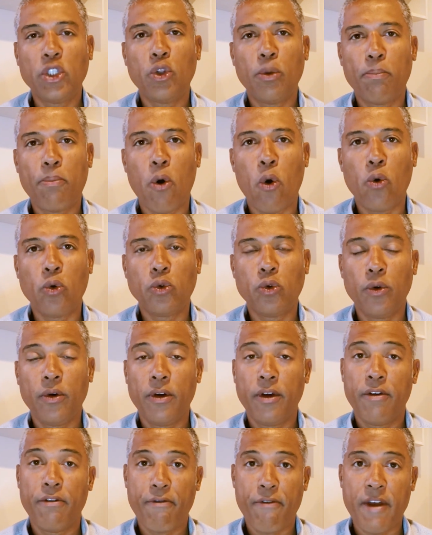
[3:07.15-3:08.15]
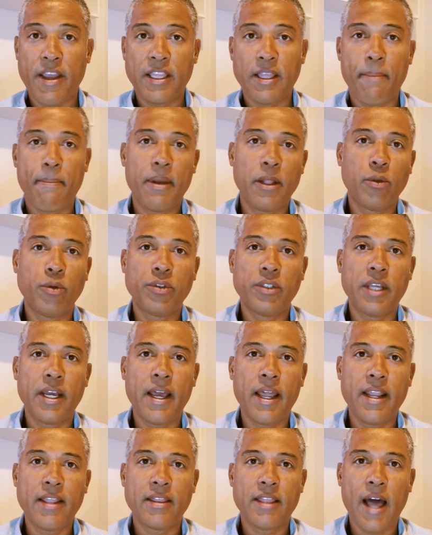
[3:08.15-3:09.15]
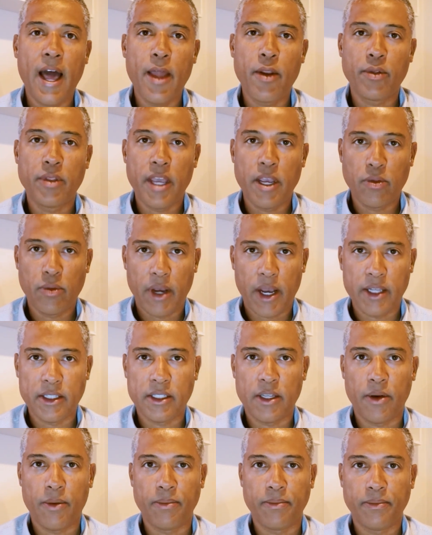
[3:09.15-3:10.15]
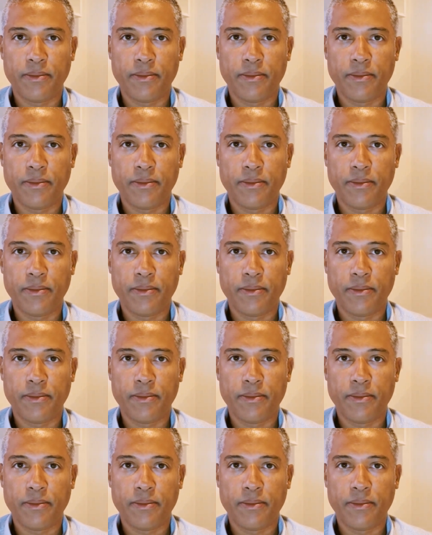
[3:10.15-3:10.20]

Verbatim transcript: do ponto feita pelo secretário da Educação.